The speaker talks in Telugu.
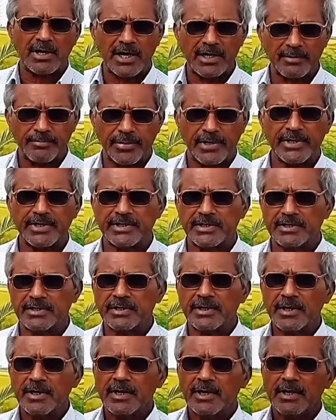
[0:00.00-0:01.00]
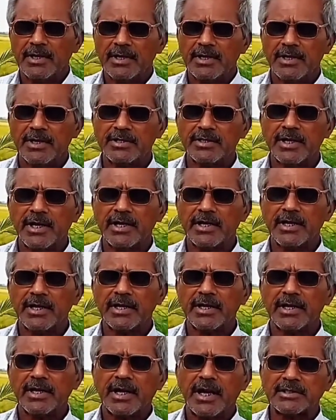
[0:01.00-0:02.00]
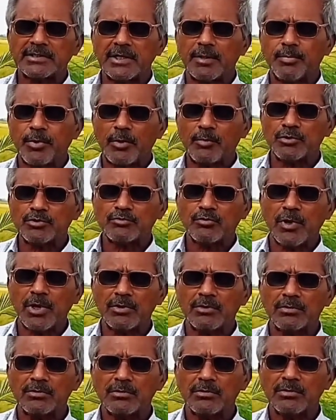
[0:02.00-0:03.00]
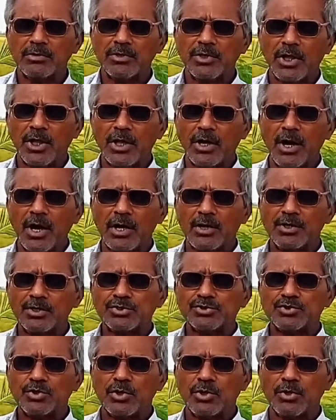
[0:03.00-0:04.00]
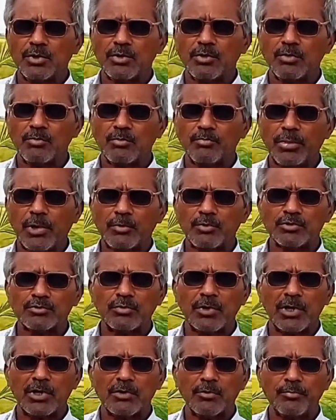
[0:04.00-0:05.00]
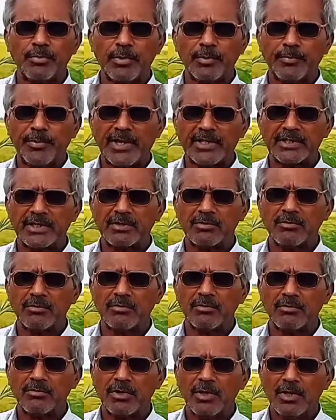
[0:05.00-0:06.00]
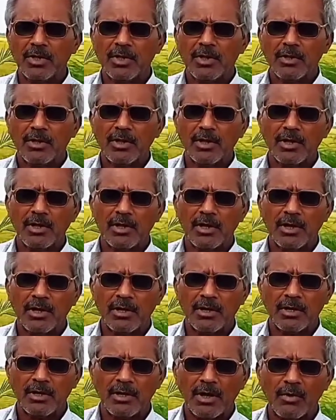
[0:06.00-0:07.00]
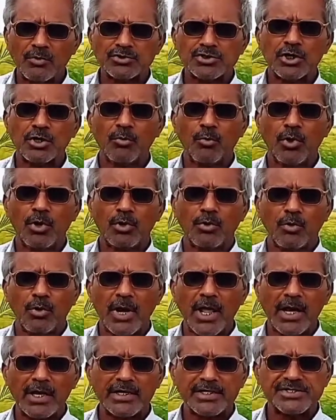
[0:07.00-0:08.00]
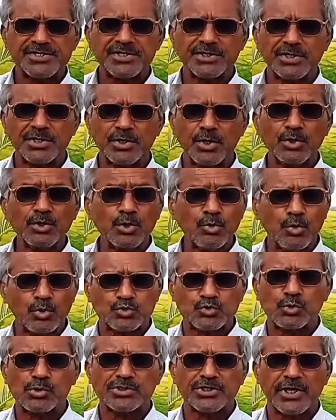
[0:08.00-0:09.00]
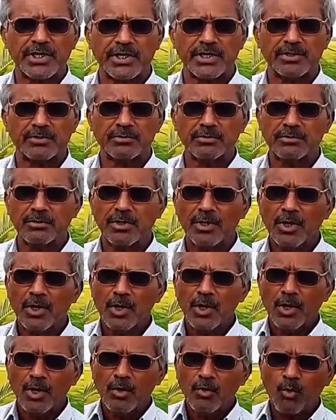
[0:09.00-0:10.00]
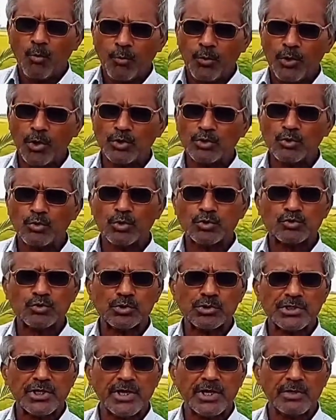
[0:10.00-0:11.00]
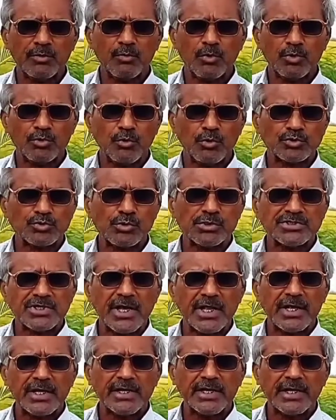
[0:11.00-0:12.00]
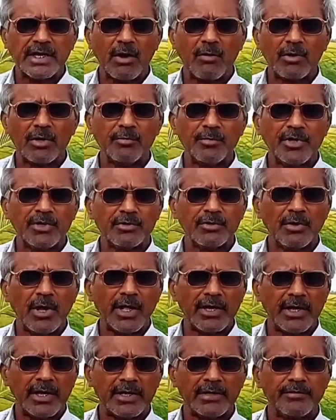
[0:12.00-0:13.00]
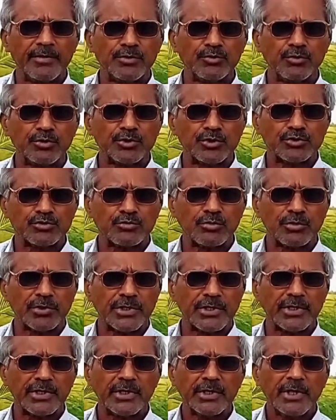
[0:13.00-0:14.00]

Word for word: లాంటి పనిది ఎందుకంటే గత ప్రభుత్వాలు ఏనాటి నుంచో ప్రభుత్వాలకు పేదలకు హౌసింగ్ బోర్డు రుణాలను ఇచ్చి ఎందుకు వసూలు చేయలేదు ఇప్పుడు ఎందుకు వసూలు చే వసూలు చేయాలని ఈ గవర్నమెంట్ ఆ నిర్ణయం ఎందుకు తీసుకుంది